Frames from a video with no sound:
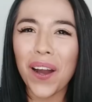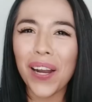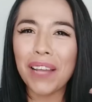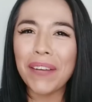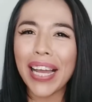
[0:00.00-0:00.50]

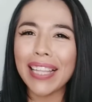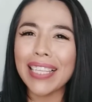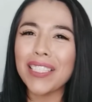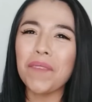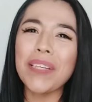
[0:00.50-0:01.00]
Hola
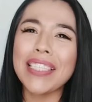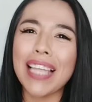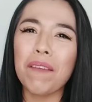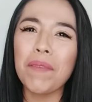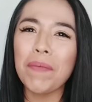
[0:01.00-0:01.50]
fragantes, ¿cómo
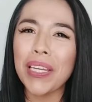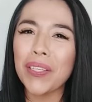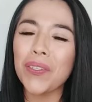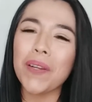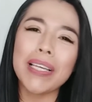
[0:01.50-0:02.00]
están?
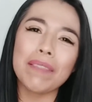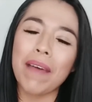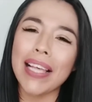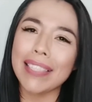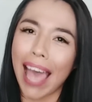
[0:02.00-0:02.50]
Bienvenidos una vez
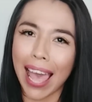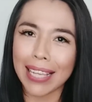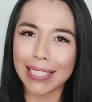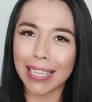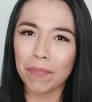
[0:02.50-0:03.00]
más a
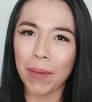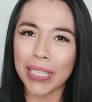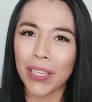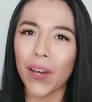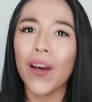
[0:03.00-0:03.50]
este
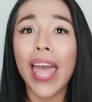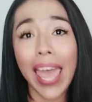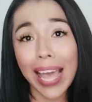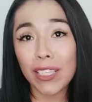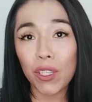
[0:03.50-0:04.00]
espacio.
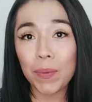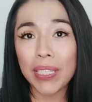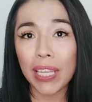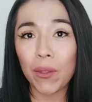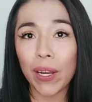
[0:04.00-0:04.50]
Esto es
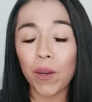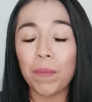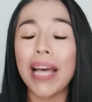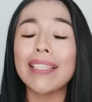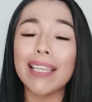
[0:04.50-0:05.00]
Vistiendo
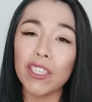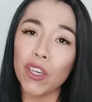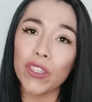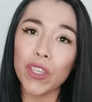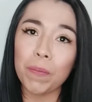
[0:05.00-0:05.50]
Aromas.
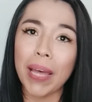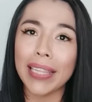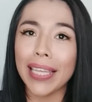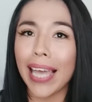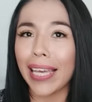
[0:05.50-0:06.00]
Yo soy
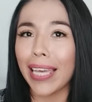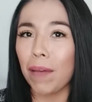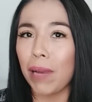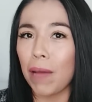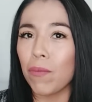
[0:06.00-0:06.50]
Patti y aquí
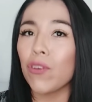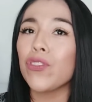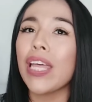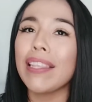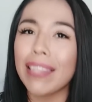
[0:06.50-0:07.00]

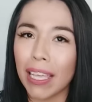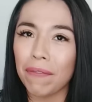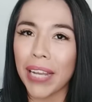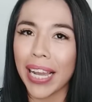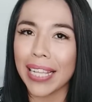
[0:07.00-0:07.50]
hablamos de
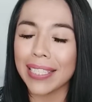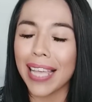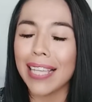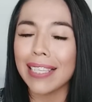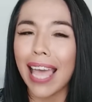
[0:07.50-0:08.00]

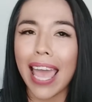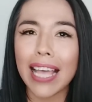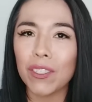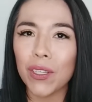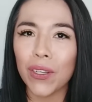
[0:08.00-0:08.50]
fragancias.
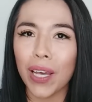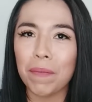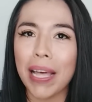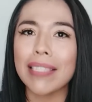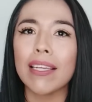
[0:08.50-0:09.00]
Eso es lo que
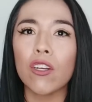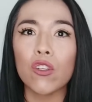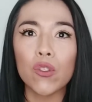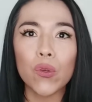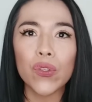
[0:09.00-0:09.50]
más
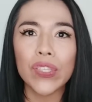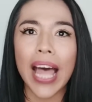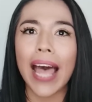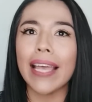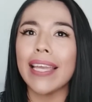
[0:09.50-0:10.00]
nos
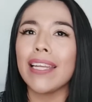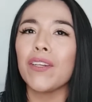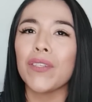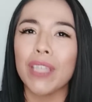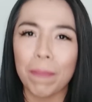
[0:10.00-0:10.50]
gusta y
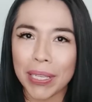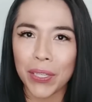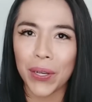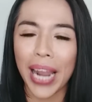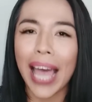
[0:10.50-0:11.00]
nos
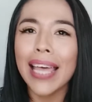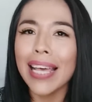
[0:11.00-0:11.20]
apasiona.